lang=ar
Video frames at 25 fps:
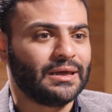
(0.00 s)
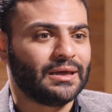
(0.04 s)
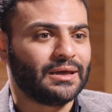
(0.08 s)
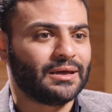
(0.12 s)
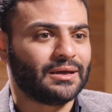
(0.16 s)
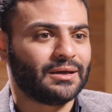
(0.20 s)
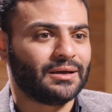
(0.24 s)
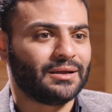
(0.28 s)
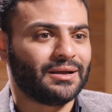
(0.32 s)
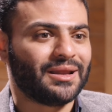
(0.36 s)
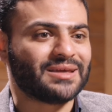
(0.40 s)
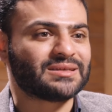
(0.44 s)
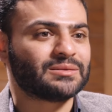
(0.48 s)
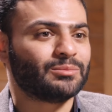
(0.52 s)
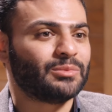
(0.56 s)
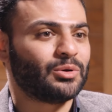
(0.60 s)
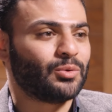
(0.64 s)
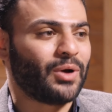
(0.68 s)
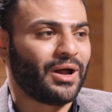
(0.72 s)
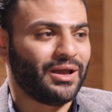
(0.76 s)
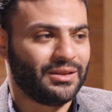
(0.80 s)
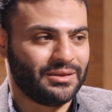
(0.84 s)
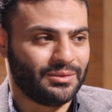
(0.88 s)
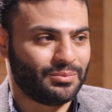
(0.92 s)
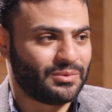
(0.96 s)
آه، لازم
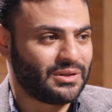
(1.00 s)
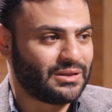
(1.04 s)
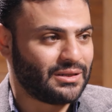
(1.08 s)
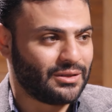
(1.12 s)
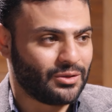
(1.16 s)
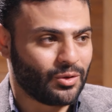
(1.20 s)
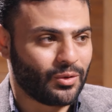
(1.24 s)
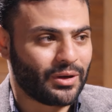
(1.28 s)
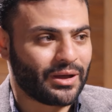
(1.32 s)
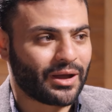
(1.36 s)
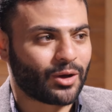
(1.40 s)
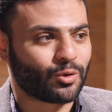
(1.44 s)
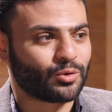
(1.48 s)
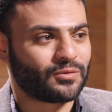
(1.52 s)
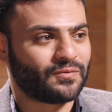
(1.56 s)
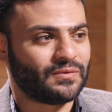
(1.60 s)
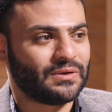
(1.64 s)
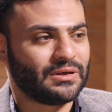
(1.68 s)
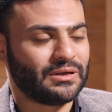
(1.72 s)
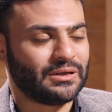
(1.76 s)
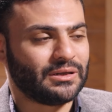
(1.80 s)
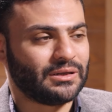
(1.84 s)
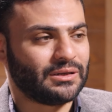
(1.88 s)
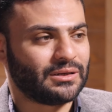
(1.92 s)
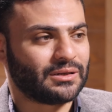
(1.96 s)
الواحد يبتدي ان هو ياخد
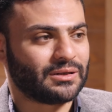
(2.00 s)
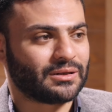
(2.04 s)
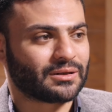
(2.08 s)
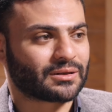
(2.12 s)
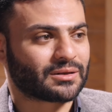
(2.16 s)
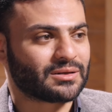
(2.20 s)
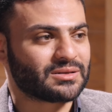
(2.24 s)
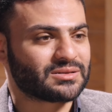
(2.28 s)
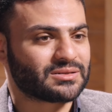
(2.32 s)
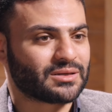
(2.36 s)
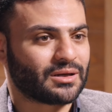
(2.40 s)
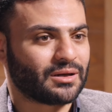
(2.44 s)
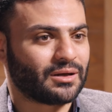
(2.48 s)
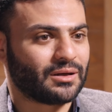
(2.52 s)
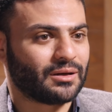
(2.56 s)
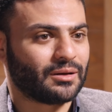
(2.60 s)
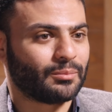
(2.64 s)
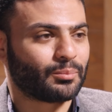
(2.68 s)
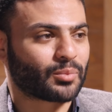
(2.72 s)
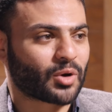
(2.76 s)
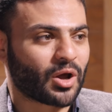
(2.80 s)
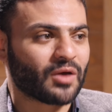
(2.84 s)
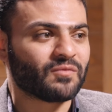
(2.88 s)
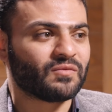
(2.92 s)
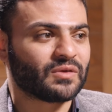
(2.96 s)
فيه قصه
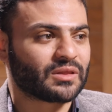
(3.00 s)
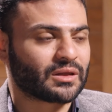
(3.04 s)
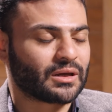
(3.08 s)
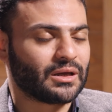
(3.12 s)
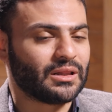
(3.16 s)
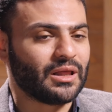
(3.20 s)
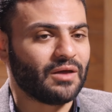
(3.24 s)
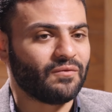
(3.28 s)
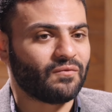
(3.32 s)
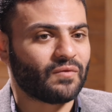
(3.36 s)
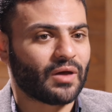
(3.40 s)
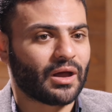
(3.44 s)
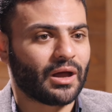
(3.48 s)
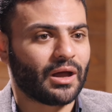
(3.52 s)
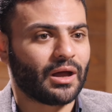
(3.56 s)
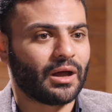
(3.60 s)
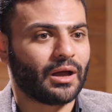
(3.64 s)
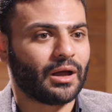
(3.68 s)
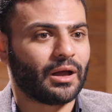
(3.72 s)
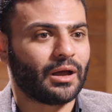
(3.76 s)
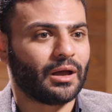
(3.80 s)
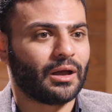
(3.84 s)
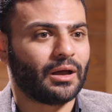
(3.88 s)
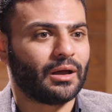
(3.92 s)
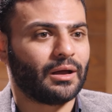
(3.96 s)
برايفت كده
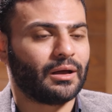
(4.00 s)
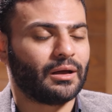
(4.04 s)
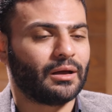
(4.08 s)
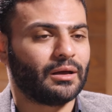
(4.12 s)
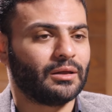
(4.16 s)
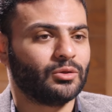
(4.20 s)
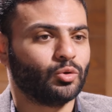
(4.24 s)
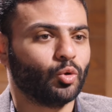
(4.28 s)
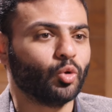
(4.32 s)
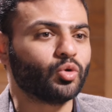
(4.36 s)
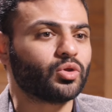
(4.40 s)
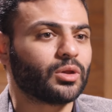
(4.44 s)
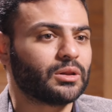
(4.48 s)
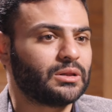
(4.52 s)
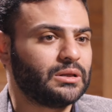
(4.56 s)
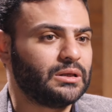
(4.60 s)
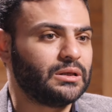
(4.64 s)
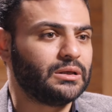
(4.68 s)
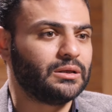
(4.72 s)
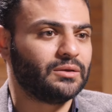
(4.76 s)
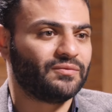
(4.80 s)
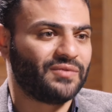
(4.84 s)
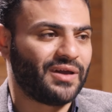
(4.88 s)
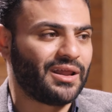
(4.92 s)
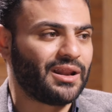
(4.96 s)
فالنقطه
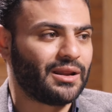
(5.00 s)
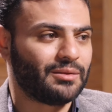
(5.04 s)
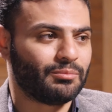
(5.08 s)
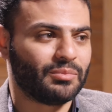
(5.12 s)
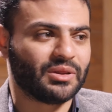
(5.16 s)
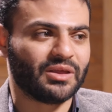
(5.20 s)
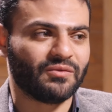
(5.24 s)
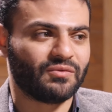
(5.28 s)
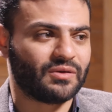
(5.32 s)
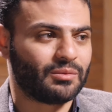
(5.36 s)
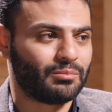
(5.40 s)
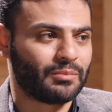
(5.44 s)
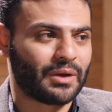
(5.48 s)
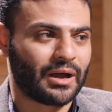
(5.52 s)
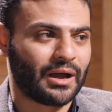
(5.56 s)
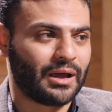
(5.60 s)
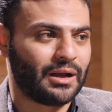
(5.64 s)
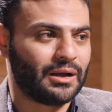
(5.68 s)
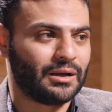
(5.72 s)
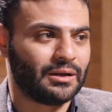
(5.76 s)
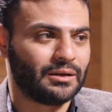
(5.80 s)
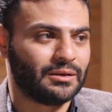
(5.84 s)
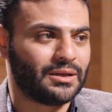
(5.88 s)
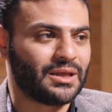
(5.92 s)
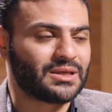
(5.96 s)
دي فعلا بتفرق مع
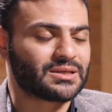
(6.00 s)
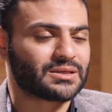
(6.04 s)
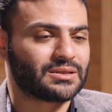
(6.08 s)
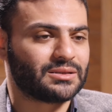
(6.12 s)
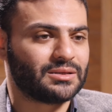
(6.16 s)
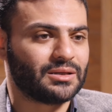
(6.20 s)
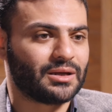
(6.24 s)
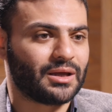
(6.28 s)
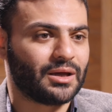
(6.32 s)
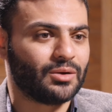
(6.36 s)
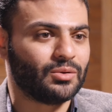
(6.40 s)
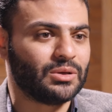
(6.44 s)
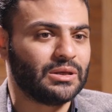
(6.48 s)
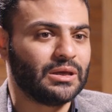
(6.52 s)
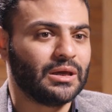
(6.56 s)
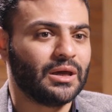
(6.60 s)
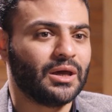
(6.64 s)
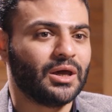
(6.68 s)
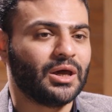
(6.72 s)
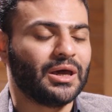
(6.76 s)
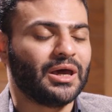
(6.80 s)
الناس كتير قوي